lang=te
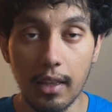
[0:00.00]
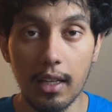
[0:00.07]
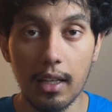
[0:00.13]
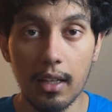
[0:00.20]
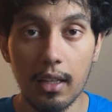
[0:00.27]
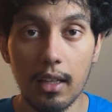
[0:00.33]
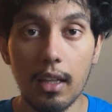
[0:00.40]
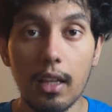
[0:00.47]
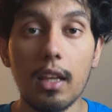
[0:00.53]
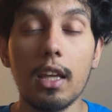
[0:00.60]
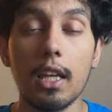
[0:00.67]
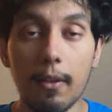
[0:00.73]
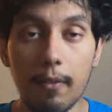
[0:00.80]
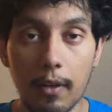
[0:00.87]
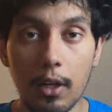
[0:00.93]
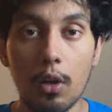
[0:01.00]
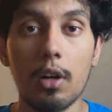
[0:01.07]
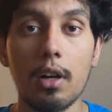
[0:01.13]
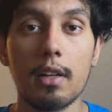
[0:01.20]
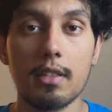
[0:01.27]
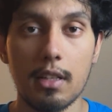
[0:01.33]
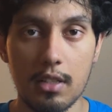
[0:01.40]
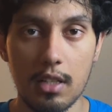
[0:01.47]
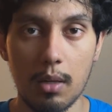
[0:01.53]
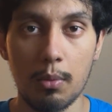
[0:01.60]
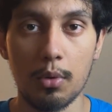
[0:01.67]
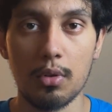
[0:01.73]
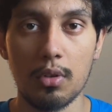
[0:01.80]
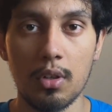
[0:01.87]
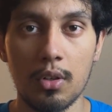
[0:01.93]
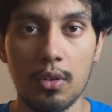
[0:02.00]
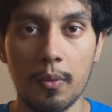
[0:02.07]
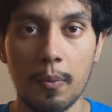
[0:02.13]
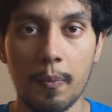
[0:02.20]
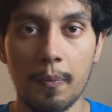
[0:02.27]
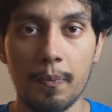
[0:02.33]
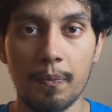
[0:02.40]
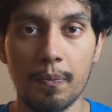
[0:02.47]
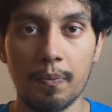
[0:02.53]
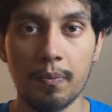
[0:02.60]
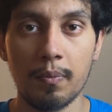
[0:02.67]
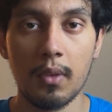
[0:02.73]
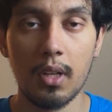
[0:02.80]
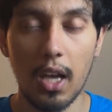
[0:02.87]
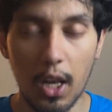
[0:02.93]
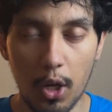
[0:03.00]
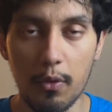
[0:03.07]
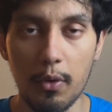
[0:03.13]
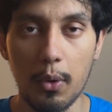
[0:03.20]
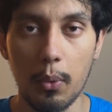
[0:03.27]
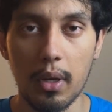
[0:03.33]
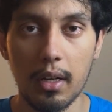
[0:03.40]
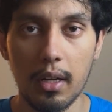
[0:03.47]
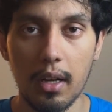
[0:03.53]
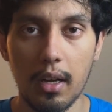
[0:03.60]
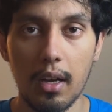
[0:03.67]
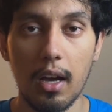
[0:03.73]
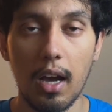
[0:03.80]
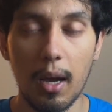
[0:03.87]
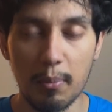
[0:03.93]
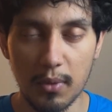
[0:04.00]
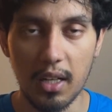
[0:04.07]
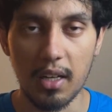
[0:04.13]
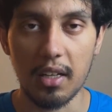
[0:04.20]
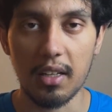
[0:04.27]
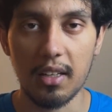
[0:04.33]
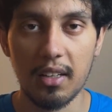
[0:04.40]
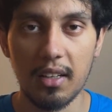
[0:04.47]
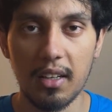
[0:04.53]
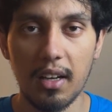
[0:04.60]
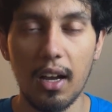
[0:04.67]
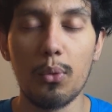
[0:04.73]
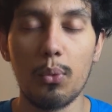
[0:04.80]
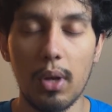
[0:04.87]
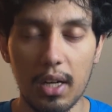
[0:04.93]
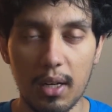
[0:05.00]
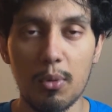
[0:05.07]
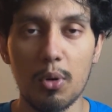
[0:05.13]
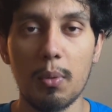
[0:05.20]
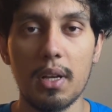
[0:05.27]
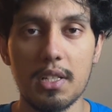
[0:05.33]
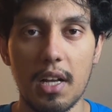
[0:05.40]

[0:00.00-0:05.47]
అదే ఈ వీడియోలో డిస్కస్ చేయబోతుంది హలో ఎవ్రీవన్ ఐఎమ్ తనయ్ అండ్ వెల్కమ్ టు మై